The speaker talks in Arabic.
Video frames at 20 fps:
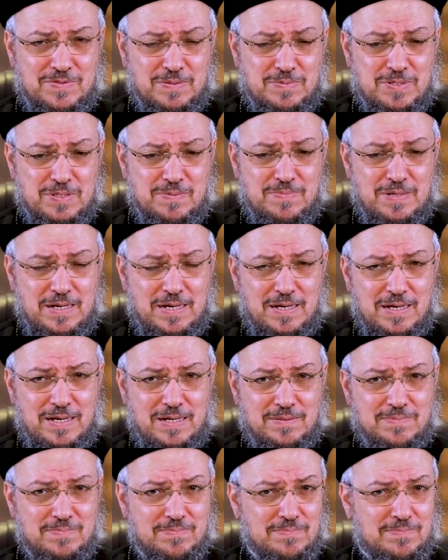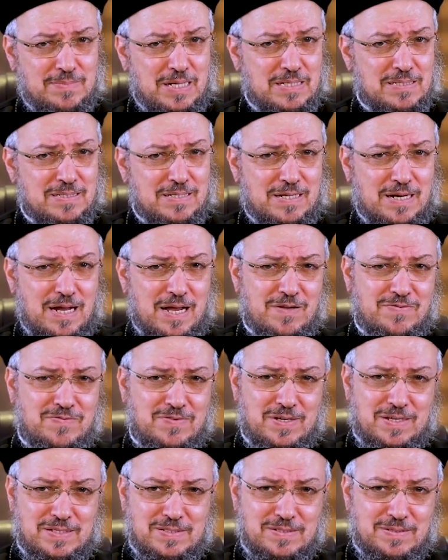فبتبقى منظر على
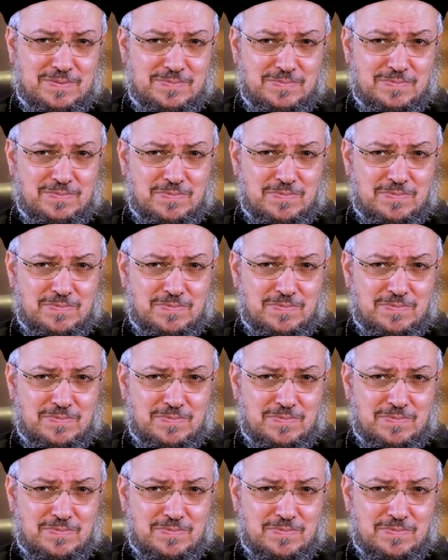الفاضي